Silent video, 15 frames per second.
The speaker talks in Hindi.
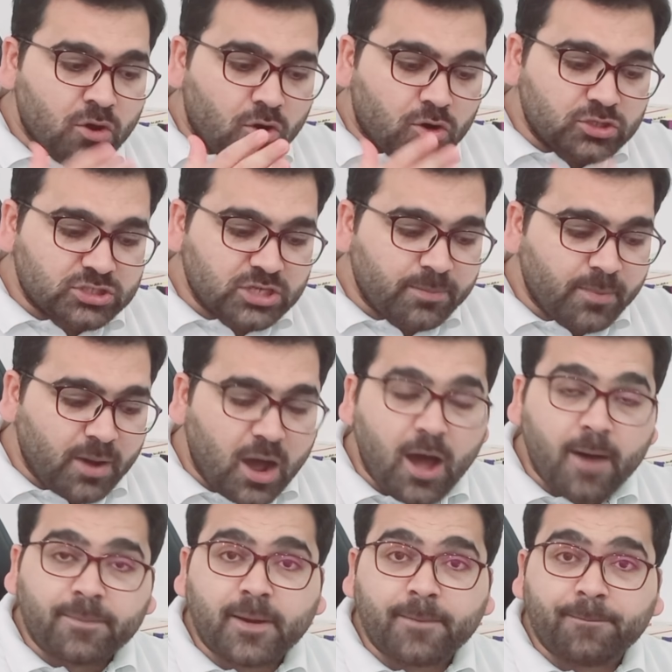और जब
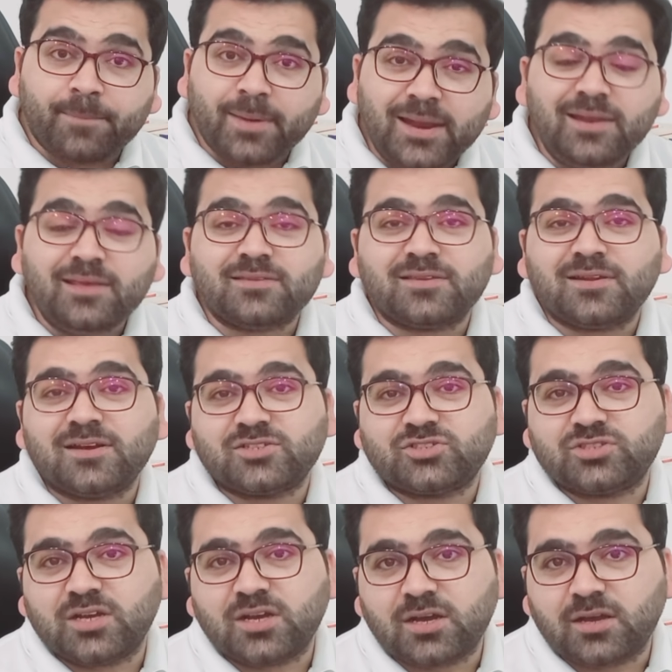आपका पहले इतना
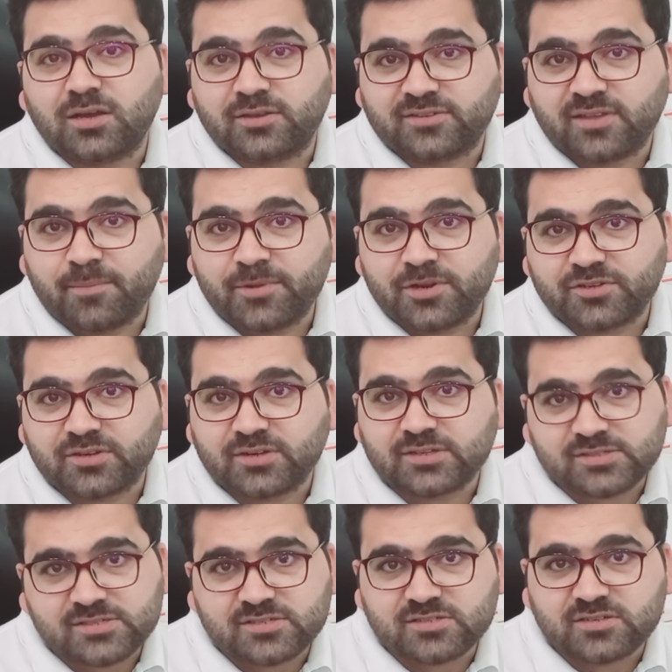अच्छा एग्जामिनेशन का
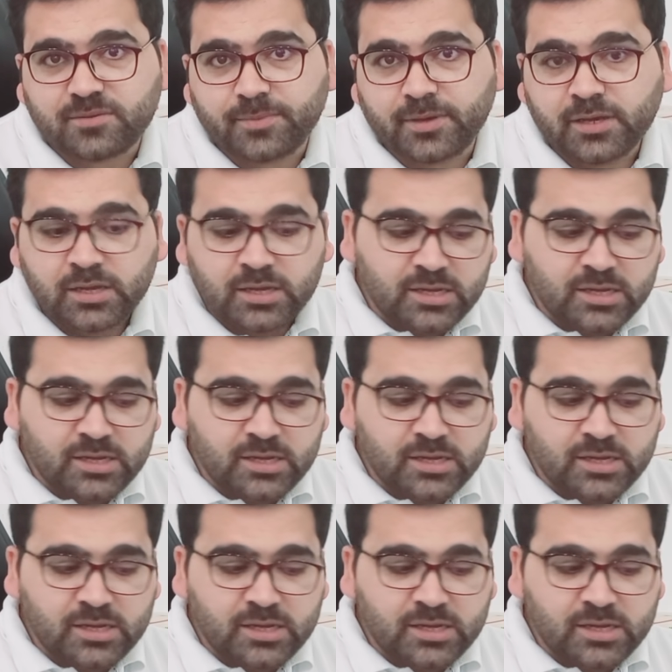सिस्टम है